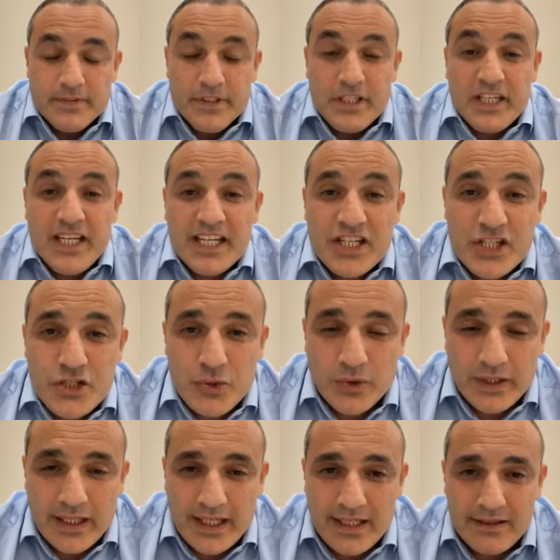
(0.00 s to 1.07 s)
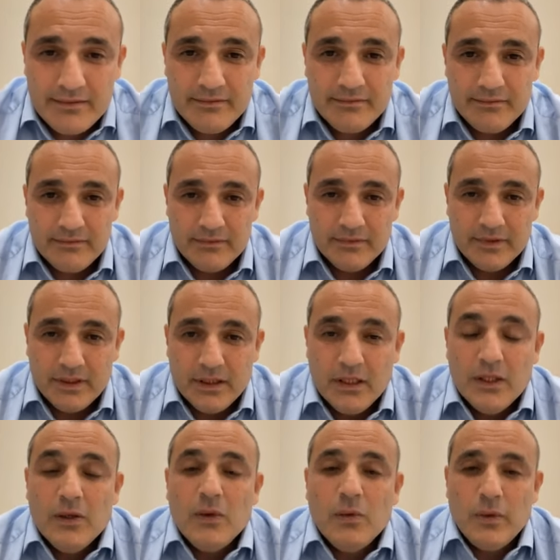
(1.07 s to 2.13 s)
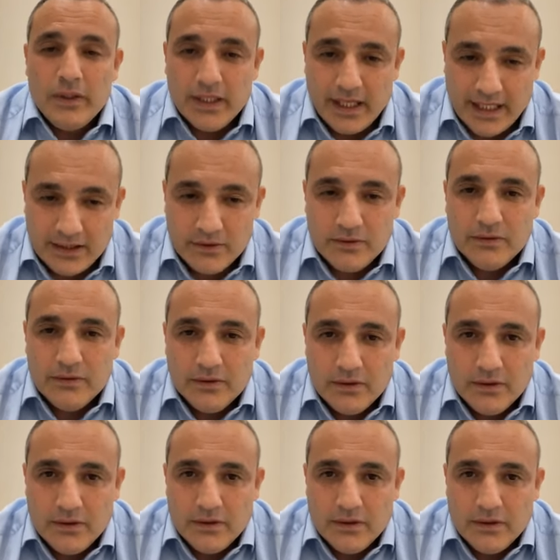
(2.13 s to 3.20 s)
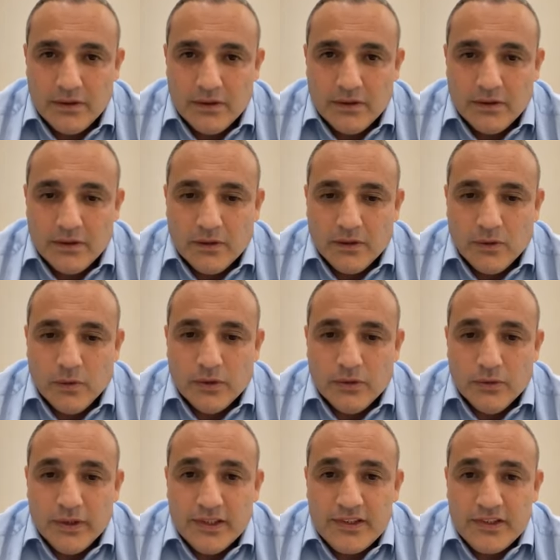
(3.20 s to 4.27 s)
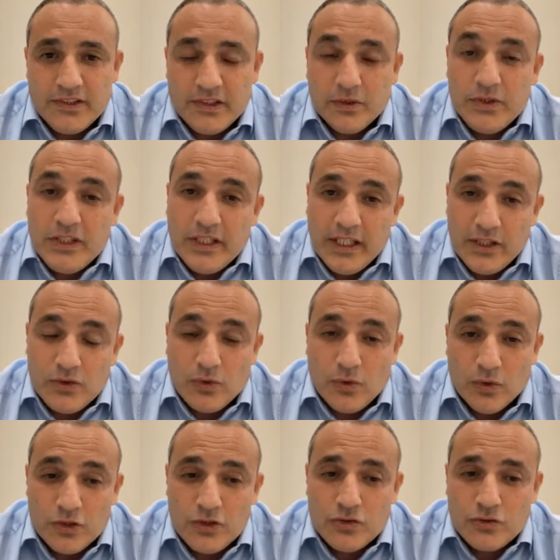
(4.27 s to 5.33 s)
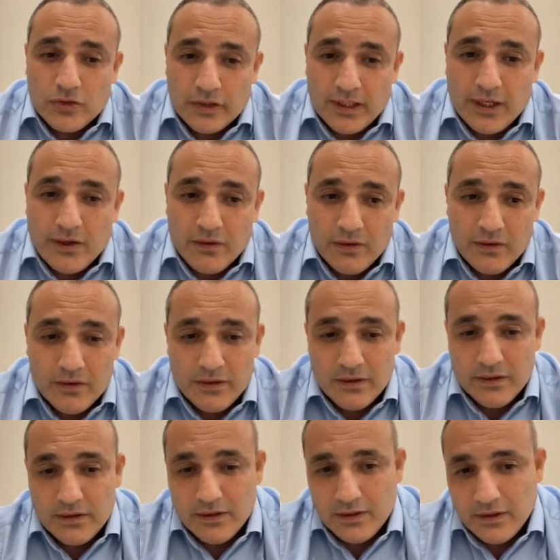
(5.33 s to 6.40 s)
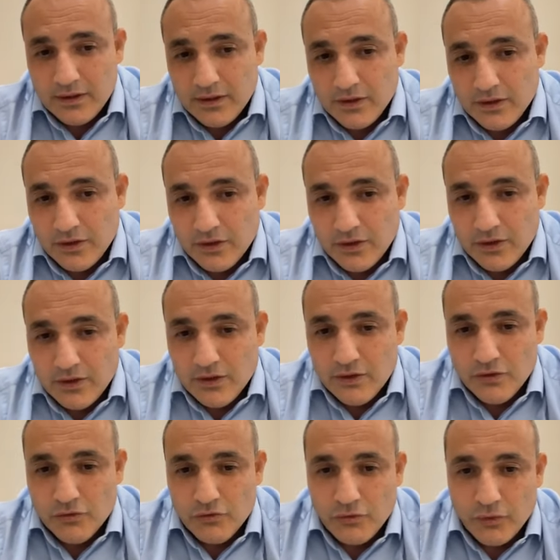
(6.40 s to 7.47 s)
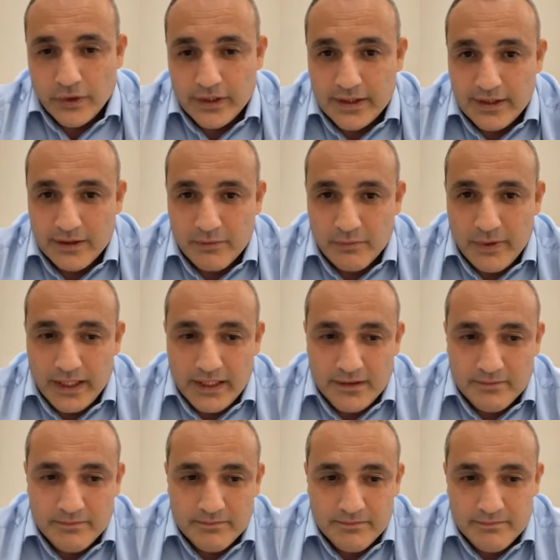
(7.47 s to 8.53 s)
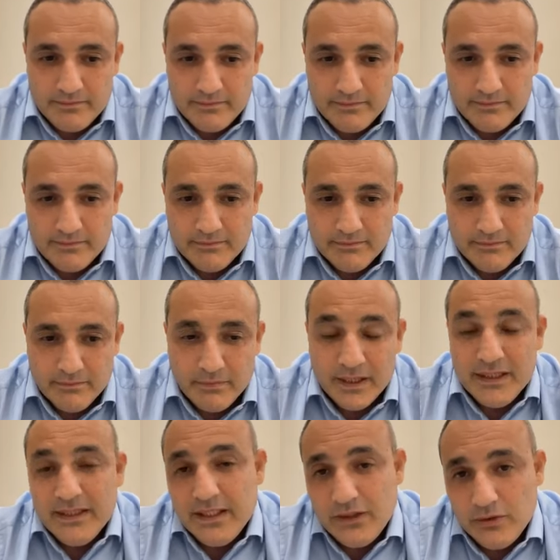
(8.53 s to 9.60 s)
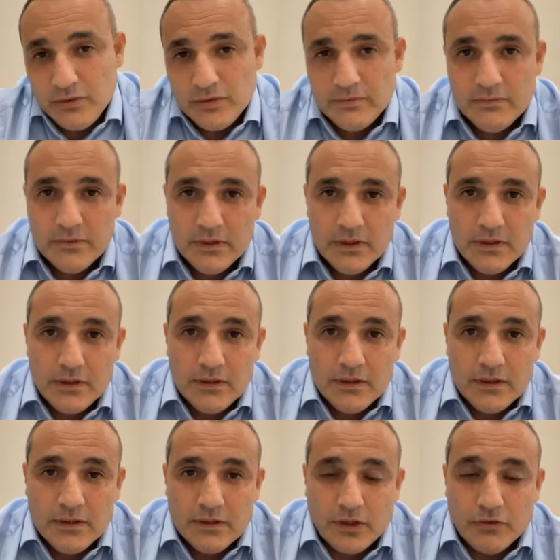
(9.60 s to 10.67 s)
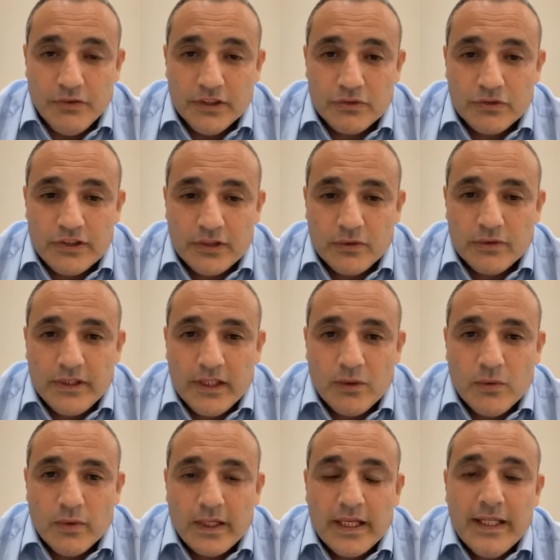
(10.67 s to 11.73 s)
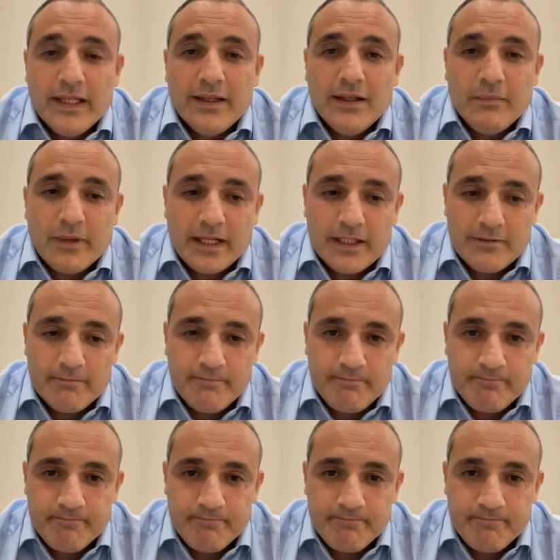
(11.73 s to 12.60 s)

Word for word: de questionar, cuidado quando esse seu direito constitucional for também banido, talvez você não tenha com quem reclamar.